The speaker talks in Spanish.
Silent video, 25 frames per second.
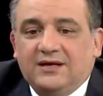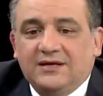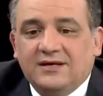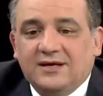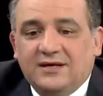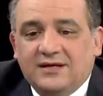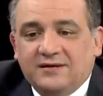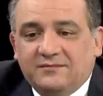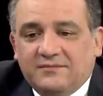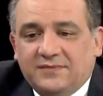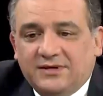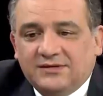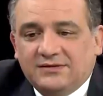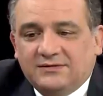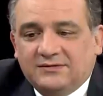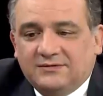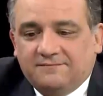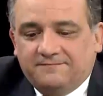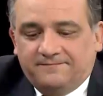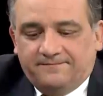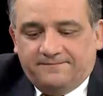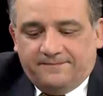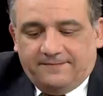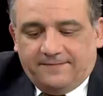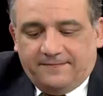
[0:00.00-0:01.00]
Y
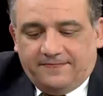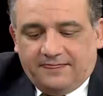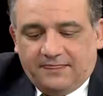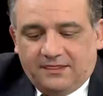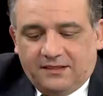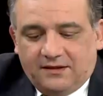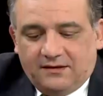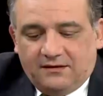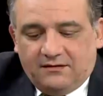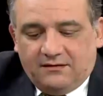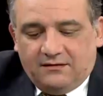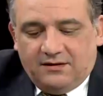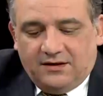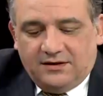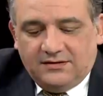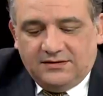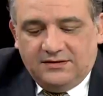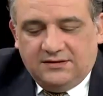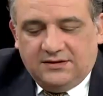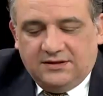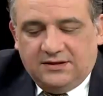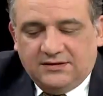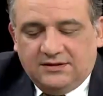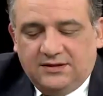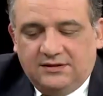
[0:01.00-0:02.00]
además,
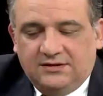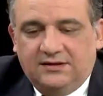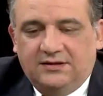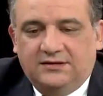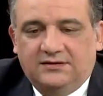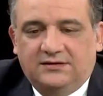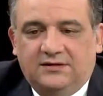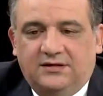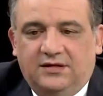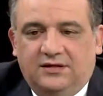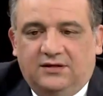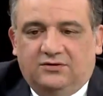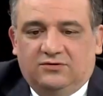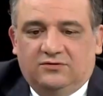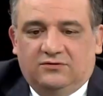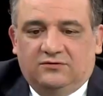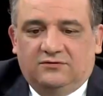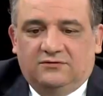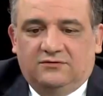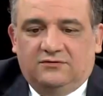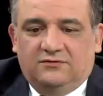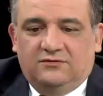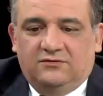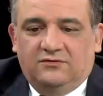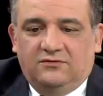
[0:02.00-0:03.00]
es interesante decir esto,
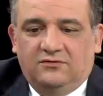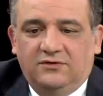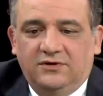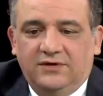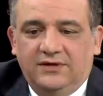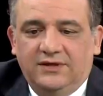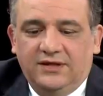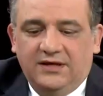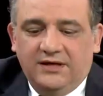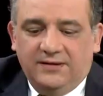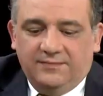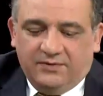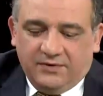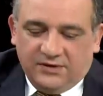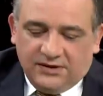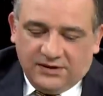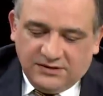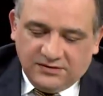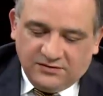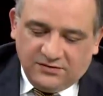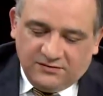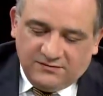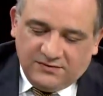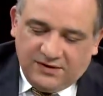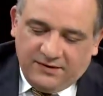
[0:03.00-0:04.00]
¿no? Hoy día, ¿por
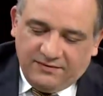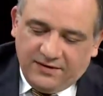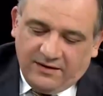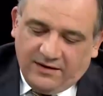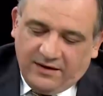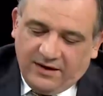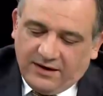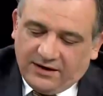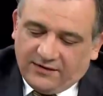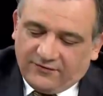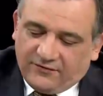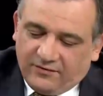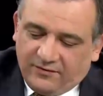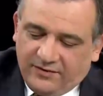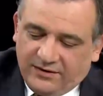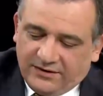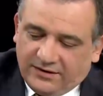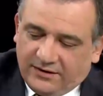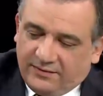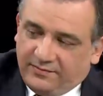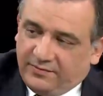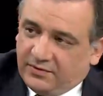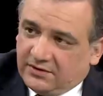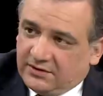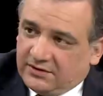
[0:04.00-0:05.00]
qué son más viables la reforma
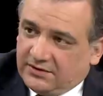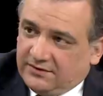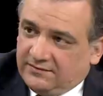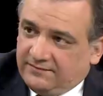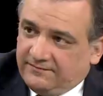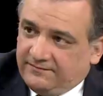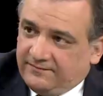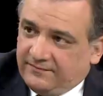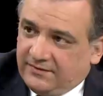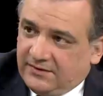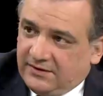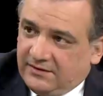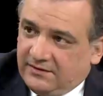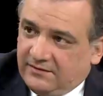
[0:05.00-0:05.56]
del transporte?